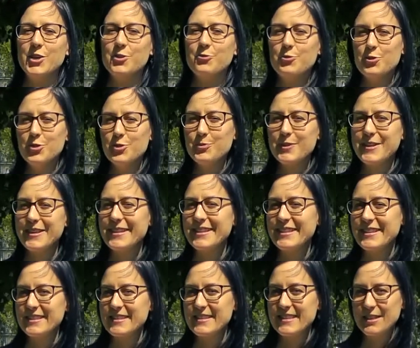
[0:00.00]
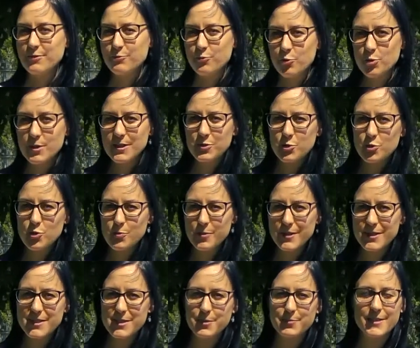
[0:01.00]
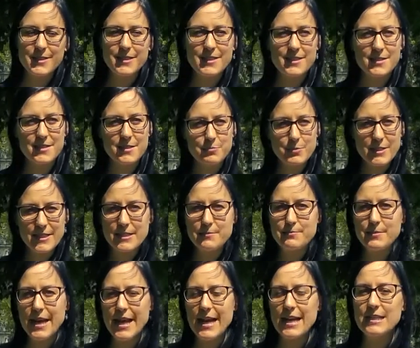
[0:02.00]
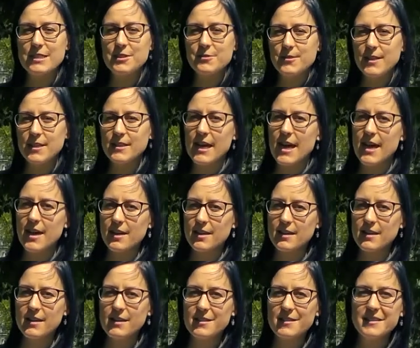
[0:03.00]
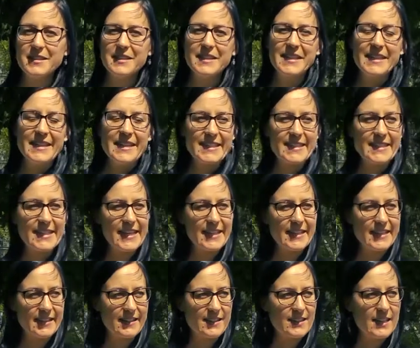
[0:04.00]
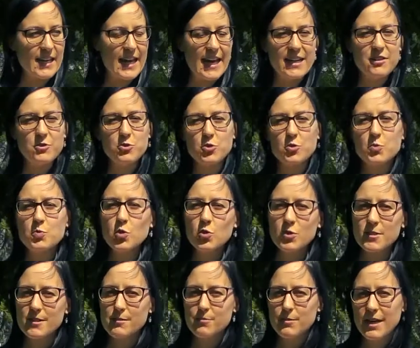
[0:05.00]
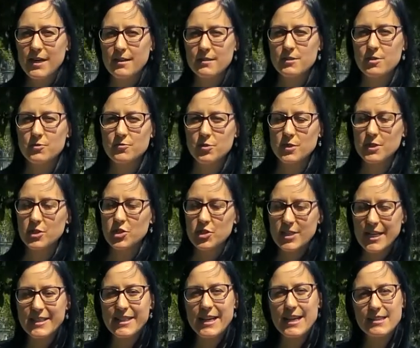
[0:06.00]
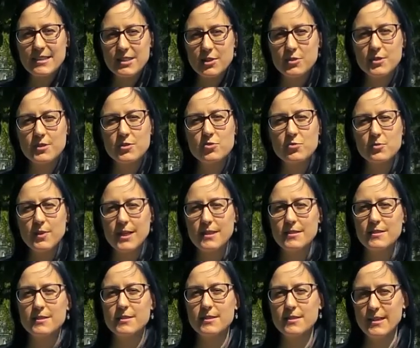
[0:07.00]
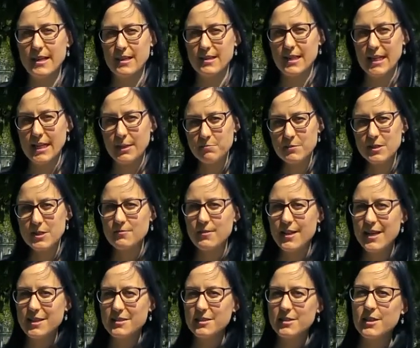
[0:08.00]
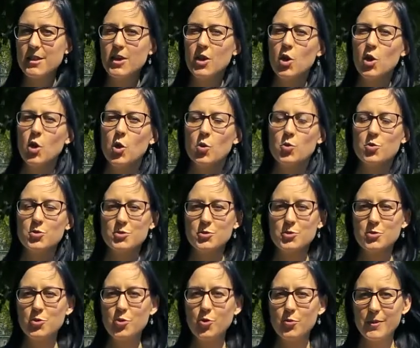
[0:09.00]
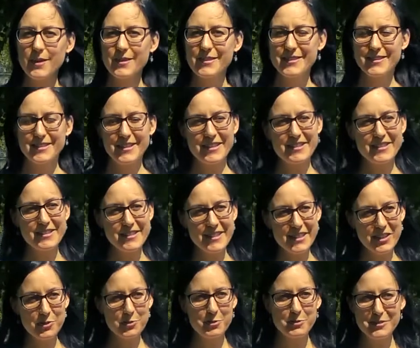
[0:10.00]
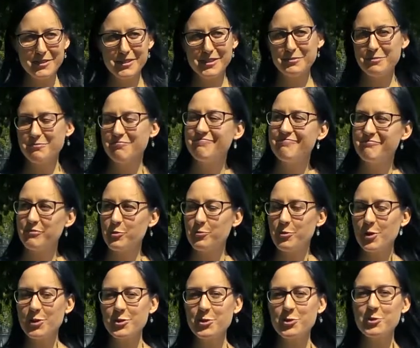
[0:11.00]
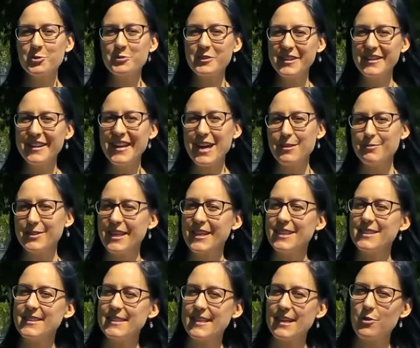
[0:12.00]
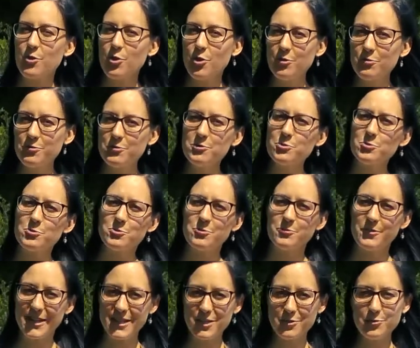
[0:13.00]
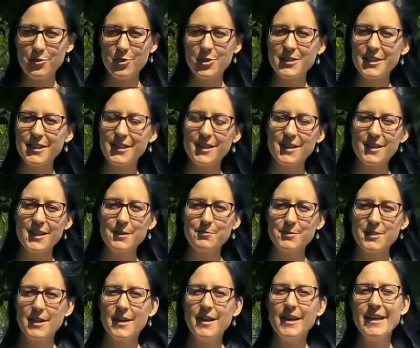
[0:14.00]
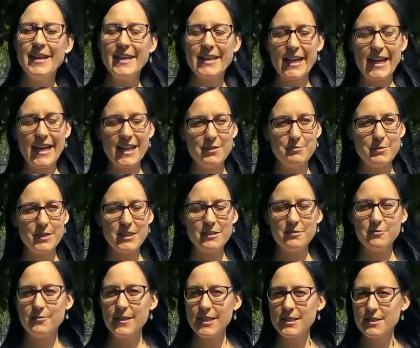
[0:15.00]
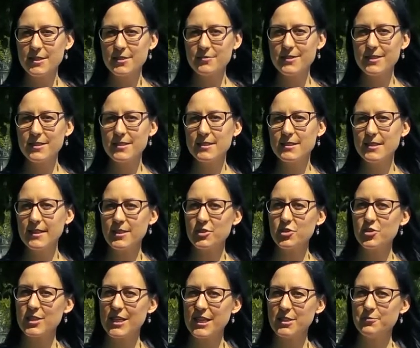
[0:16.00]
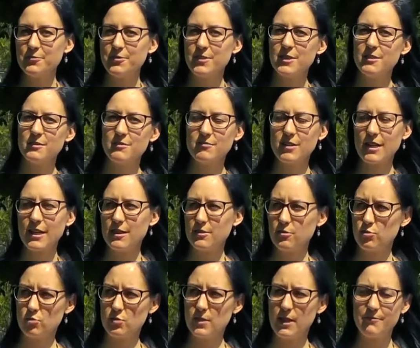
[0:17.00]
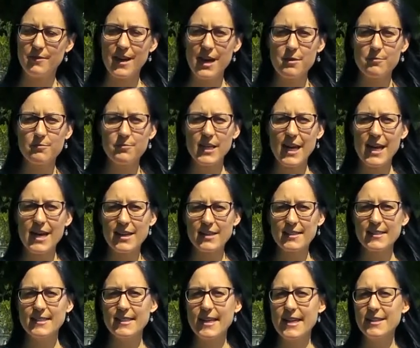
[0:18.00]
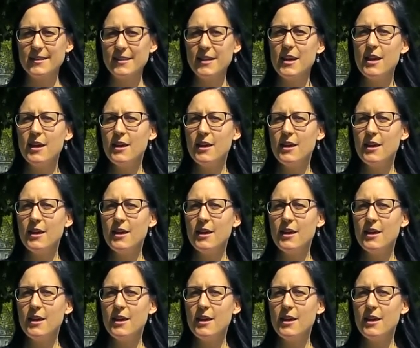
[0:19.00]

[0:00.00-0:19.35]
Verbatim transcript: Ich fühle mich hier sehr wohl in Koblenz. Ich bin jetzt ein bisschen mehr als vier Jahre hier. Ich denke, Rhein und Mosel machen sowohl die Stadt als auch das Umland sehr lebenswert. Und Koblenz an sich und die Bevölkerung hier habe ich als sehr offen und feierfreudig erlebt. Gerade mit den Festivals, die hier stattfinden, gerade so in der warmen Jahreszeit.